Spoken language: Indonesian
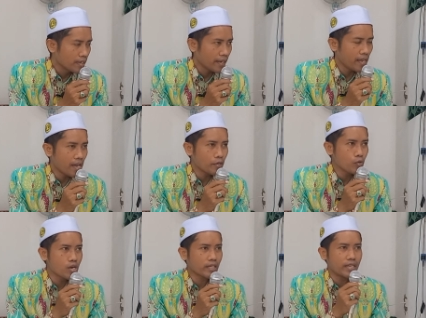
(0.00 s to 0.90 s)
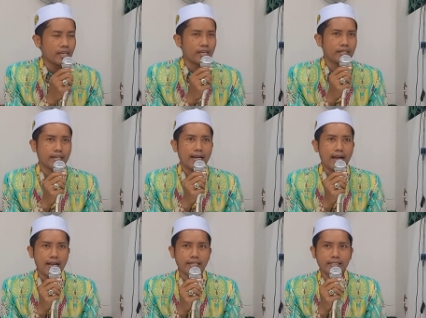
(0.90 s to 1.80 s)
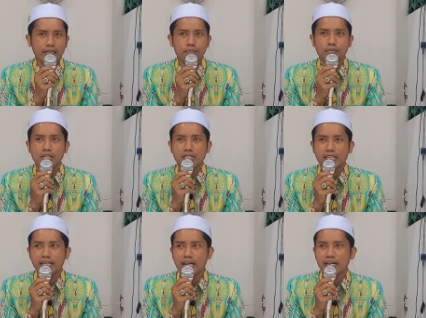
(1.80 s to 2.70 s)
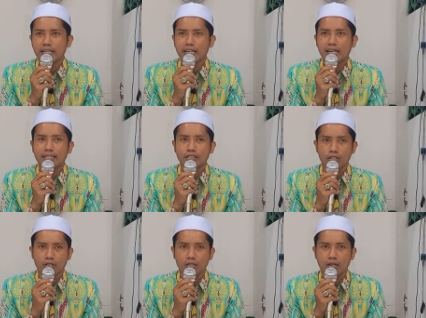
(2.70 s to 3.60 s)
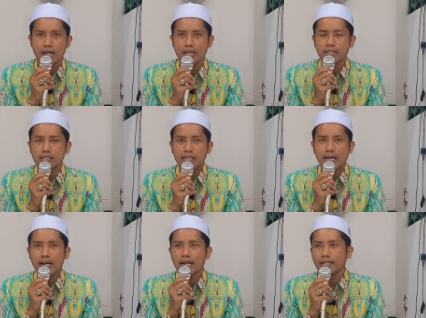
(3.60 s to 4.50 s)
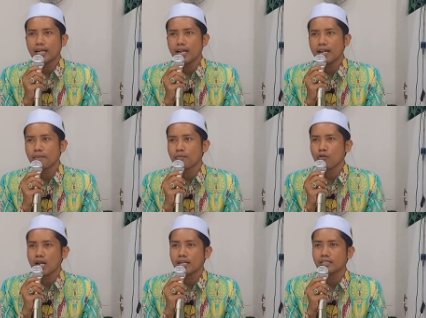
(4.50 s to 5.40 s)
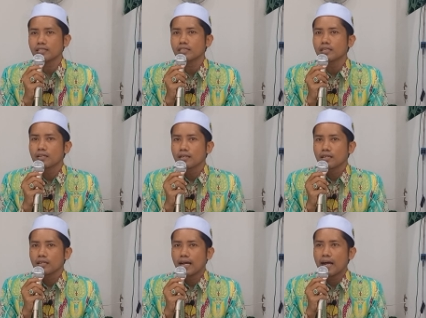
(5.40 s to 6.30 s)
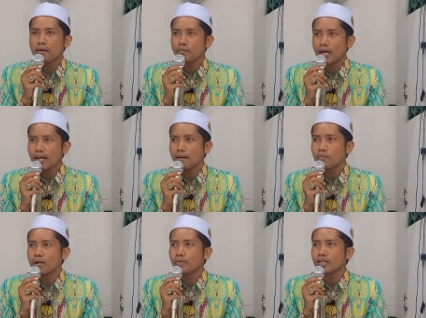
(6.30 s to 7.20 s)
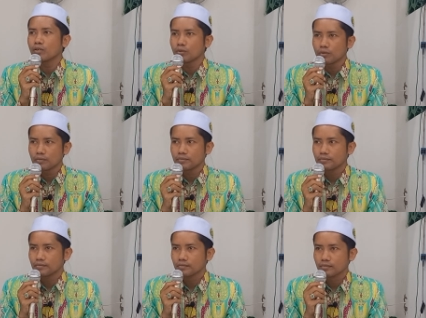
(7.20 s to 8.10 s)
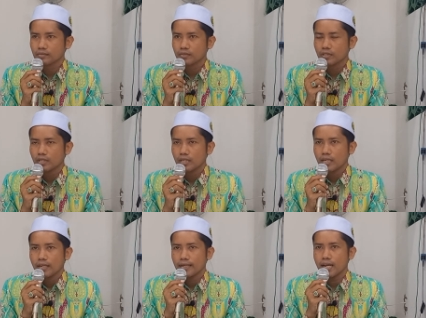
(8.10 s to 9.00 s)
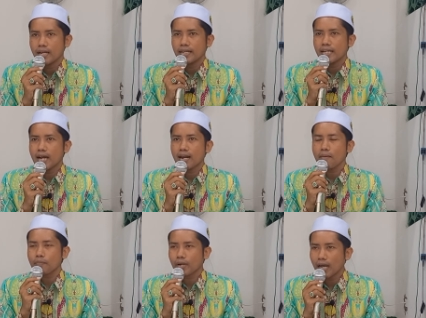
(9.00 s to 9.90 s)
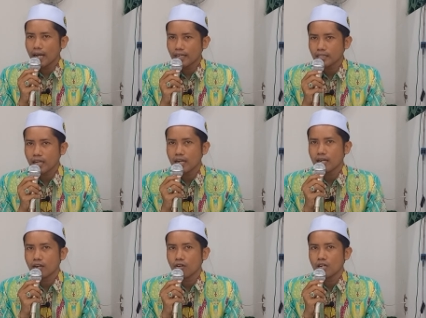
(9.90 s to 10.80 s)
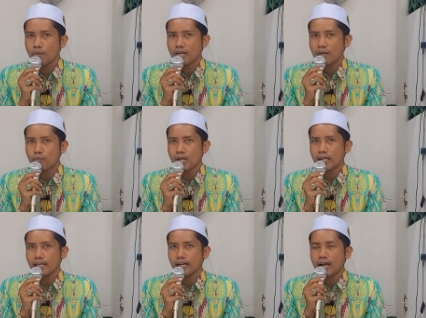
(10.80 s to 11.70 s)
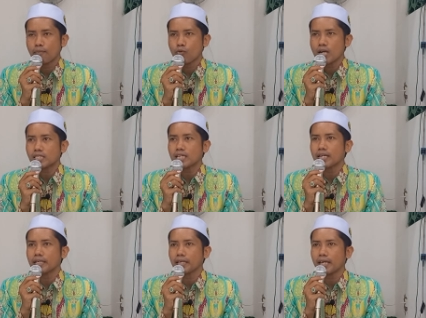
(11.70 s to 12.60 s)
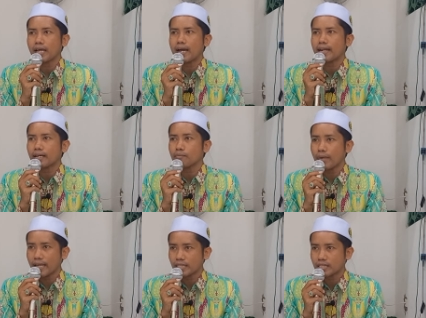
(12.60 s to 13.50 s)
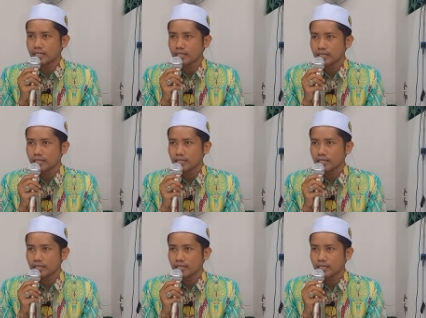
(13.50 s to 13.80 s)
ia jua ki angkep jak sehingga kantor kera ada laporan amal per minggu Nah diharapkan karena kalau penampian nikah puasa nengi arek mes,